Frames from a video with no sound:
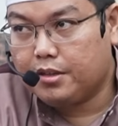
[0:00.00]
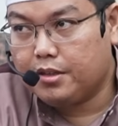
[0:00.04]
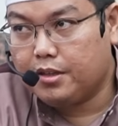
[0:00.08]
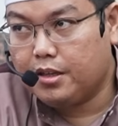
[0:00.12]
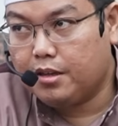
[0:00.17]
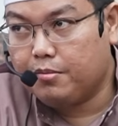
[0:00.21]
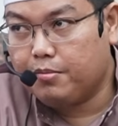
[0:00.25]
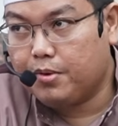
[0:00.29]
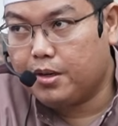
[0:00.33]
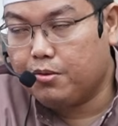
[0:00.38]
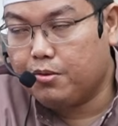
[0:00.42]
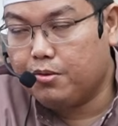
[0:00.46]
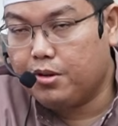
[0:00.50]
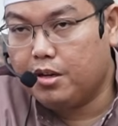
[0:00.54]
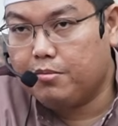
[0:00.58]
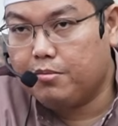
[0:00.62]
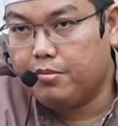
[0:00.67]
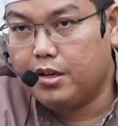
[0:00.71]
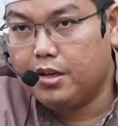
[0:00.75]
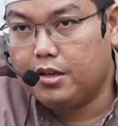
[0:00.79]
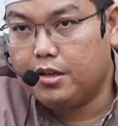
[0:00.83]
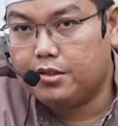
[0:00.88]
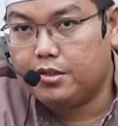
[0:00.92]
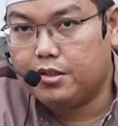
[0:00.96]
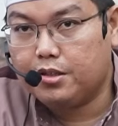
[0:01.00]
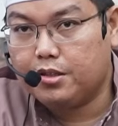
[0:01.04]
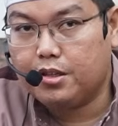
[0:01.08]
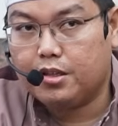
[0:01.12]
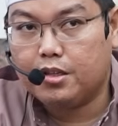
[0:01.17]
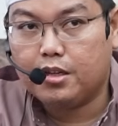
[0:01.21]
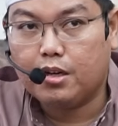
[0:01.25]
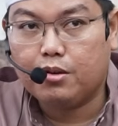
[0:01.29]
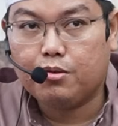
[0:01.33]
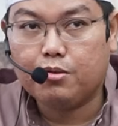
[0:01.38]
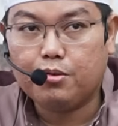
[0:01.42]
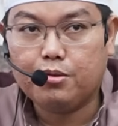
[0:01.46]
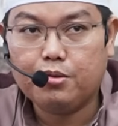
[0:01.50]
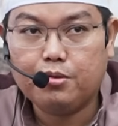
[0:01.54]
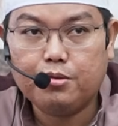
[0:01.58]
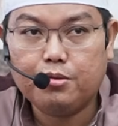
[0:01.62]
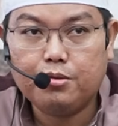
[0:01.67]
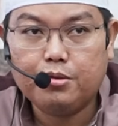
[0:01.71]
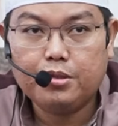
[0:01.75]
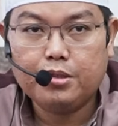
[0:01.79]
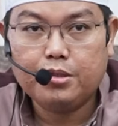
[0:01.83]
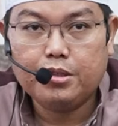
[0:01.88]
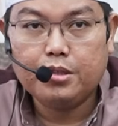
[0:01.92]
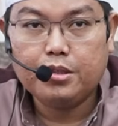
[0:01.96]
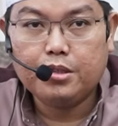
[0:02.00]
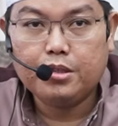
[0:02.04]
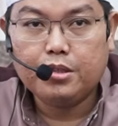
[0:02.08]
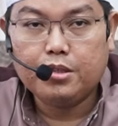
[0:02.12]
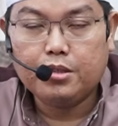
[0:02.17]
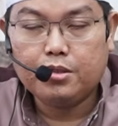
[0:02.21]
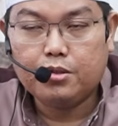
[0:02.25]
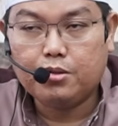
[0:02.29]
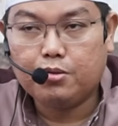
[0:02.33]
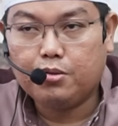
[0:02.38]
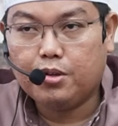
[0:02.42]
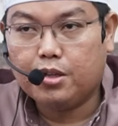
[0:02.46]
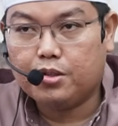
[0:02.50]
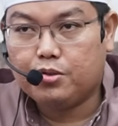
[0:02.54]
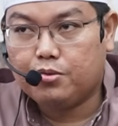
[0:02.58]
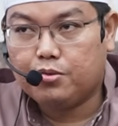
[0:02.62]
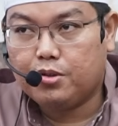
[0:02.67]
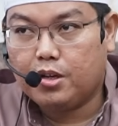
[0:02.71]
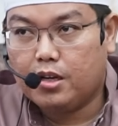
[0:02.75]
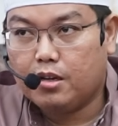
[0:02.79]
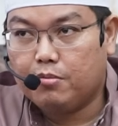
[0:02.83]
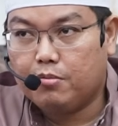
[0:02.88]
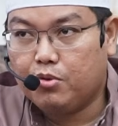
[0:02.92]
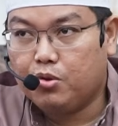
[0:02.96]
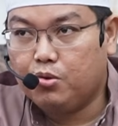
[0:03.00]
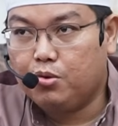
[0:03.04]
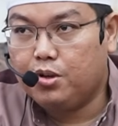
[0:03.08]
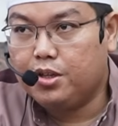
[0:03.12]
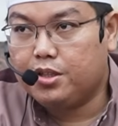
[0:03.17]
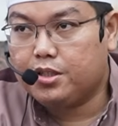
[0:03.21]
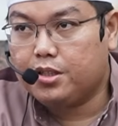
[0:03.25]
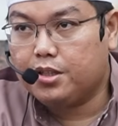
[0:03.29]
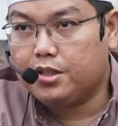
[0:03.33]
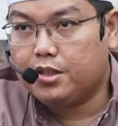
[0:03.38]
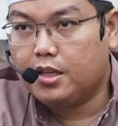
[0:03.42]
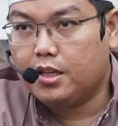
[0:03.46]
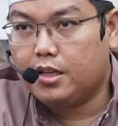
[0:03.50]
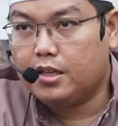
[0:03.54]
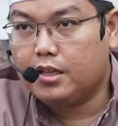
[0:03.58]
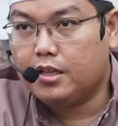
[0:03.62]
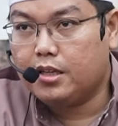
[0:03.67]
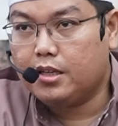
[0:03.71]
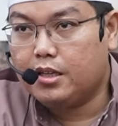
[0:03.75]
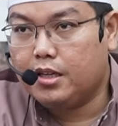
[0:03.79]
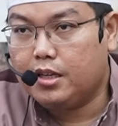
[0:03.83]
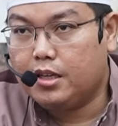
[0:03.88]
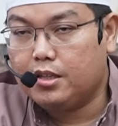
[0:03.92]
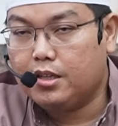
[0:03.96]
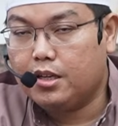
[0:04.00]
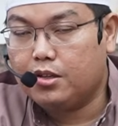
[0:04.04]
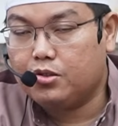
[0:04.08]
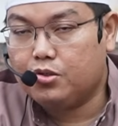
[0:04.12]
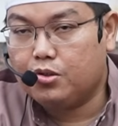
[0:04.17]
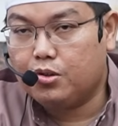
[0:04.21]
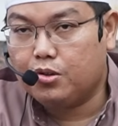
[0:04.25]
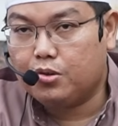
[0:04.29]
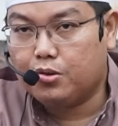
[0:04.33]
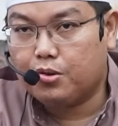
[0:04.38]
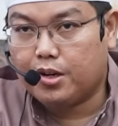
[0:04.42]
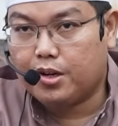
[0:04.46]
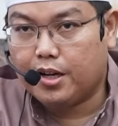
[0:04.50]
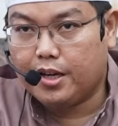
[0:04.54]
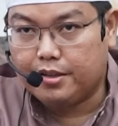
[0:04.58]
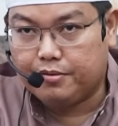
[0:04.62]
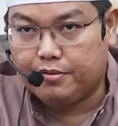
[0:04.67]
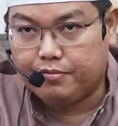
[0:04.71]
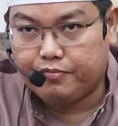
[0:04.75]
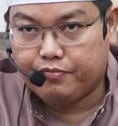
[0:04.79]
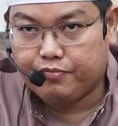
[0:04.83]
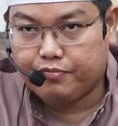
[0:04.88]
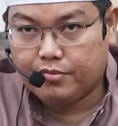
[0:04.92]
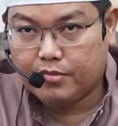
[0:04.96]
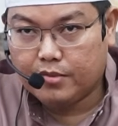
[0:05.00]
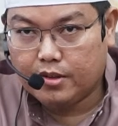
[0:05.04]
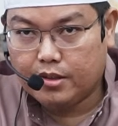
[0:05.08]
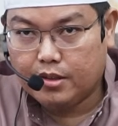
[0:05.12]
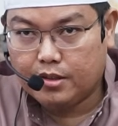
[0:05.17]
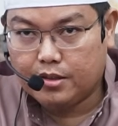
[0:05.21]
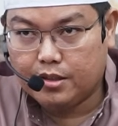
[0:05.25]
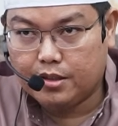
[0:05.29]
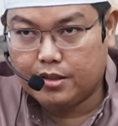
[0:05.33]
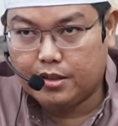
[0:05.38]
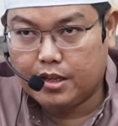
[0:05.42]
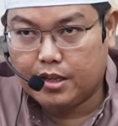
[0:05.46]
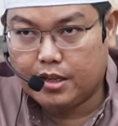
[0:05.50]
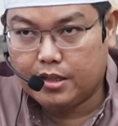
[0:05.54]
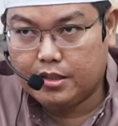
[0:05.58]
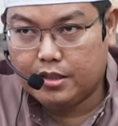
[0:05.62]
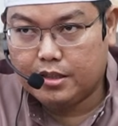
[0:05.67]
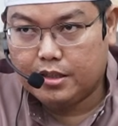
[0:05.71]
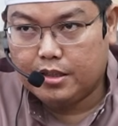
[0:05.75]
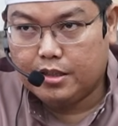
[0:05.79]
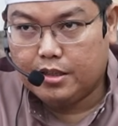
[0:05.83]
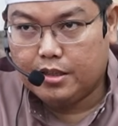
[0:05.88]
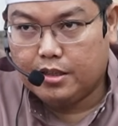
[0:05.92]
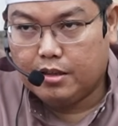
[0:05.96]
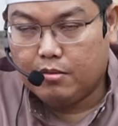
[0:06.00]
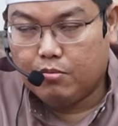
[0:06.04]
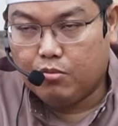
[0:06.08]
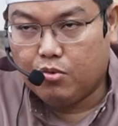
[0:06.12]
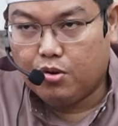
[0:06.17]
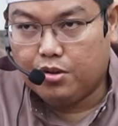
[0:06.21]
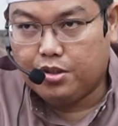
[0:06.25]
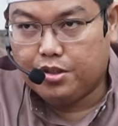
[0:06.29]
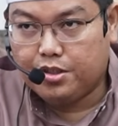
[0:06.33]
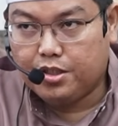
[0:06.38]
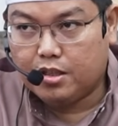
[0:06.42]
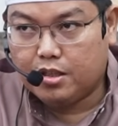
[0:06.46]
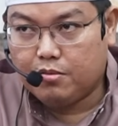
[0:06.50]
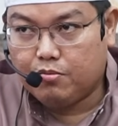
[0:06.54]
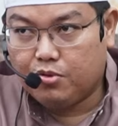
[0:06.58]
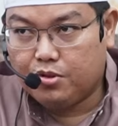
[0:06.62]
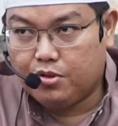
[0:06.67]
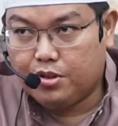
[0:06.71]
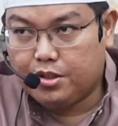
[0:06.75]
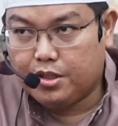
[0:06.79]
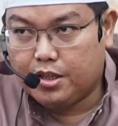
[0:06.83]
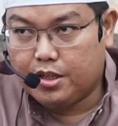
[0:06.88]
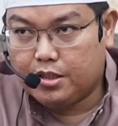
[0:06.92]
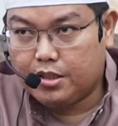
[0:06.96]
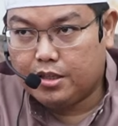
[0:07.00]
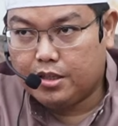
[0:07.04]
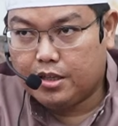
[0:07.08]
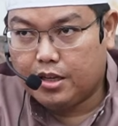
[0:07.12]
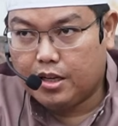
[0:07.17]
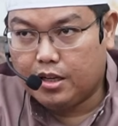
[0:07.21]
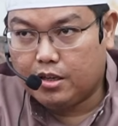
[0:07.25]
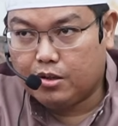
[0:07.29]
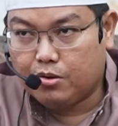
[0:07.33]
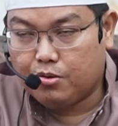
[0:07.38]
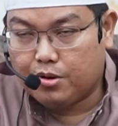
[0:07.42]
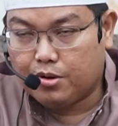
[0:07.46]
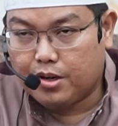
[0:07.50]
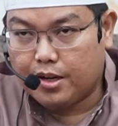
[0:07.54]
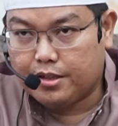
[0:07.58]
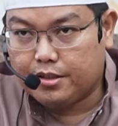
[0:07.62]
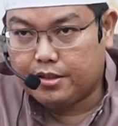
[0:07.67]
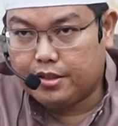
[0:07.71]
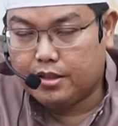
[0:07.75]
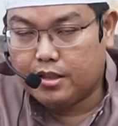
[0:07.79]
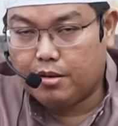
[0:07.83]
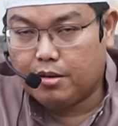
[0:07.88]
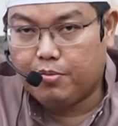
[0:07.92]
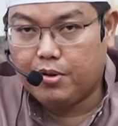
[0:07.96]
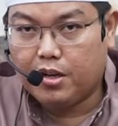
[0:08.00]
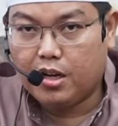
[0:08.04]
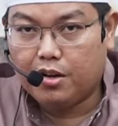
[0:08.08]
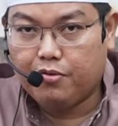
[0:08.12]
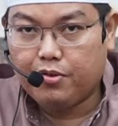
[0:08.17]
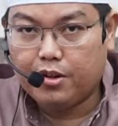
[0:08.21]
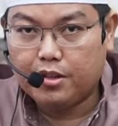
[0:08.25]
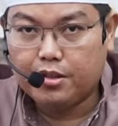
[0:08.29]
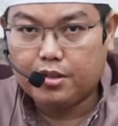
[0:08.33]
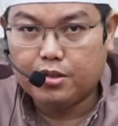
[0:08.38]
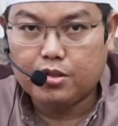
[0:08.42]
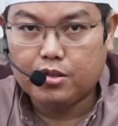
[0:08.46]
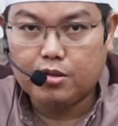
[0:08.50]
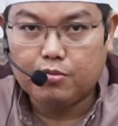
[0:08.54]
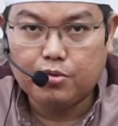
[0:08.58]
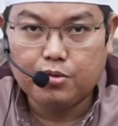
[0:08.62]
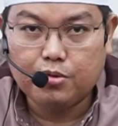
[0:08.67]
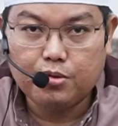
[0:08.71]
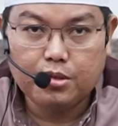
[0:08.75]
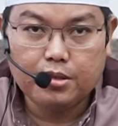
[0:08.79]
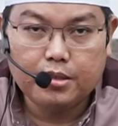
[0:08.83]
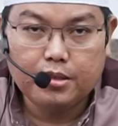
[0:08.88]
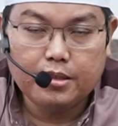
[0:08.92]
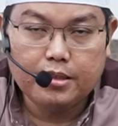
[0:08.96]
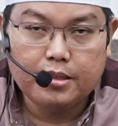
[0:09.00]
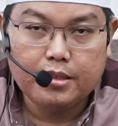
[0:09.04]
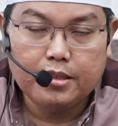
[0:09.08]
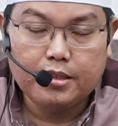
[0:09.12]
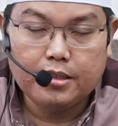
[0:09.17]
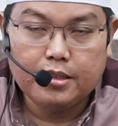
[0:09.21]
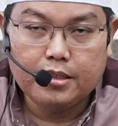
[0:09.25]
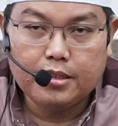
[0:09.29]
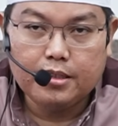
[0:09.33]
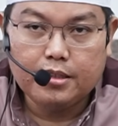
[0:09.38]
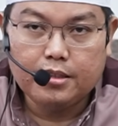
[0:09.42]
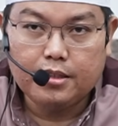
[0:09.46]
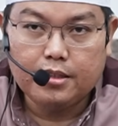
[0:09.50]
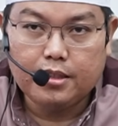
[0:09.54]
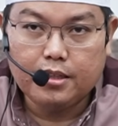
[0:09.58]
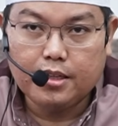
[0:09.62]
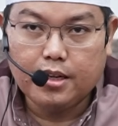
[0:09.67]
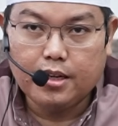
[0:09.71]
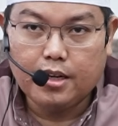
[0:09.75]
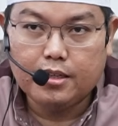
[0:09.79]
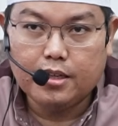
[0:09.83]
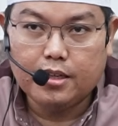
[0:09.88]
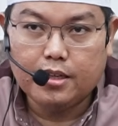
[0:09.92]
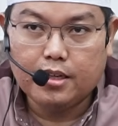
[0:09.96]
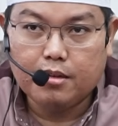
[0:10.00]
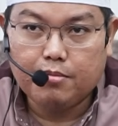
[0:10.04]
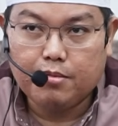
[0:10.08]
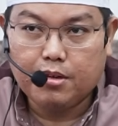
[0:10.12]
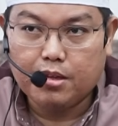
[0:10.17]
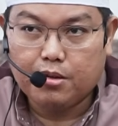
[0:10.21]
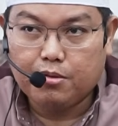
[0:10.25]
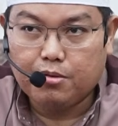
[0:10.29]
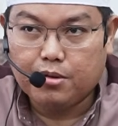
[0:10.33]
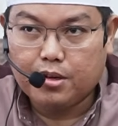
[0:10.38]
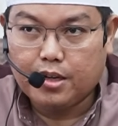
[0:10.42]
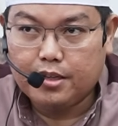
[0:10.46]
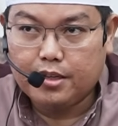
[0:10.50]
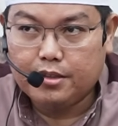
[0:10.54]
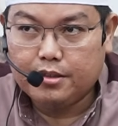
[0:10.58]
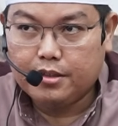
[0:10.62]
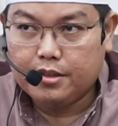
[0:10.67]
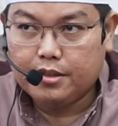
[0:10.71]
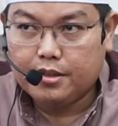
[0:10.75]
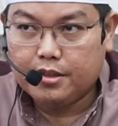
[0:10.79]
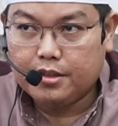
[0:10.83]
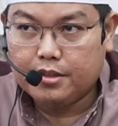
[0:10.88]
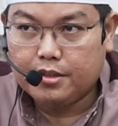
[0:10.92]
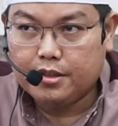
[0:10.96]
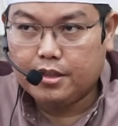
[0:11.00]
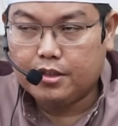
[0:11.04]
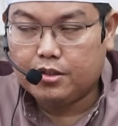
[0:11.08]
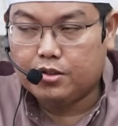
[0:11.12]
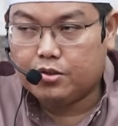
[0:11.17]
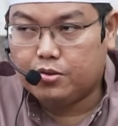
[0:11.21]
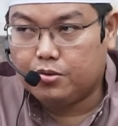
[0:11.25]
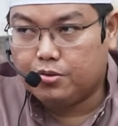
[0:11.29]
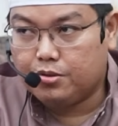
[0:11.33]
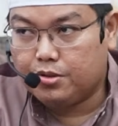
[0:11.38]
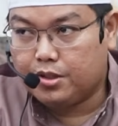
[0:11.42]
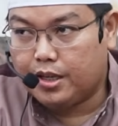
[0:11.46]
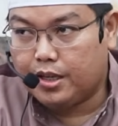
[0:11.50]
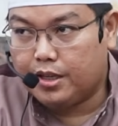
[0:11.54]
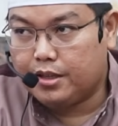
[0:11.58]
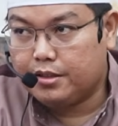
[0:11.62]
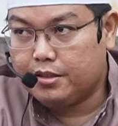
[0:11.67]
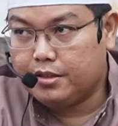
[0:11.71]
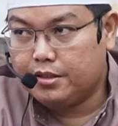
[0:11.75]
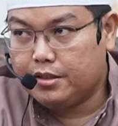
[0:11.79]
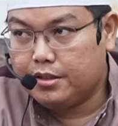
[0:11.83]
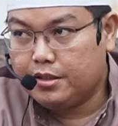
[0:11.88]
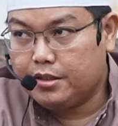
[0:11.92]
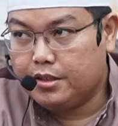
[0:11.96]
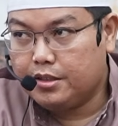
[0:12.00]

Dan para ulama sejak dahulu juga sudah menulis tentang ijazul Quran, tentang mukjizat-mukjizat Al-Quran. Tetapi keempat tersebut tidak ada dalam Al-Quran dan Sunnah.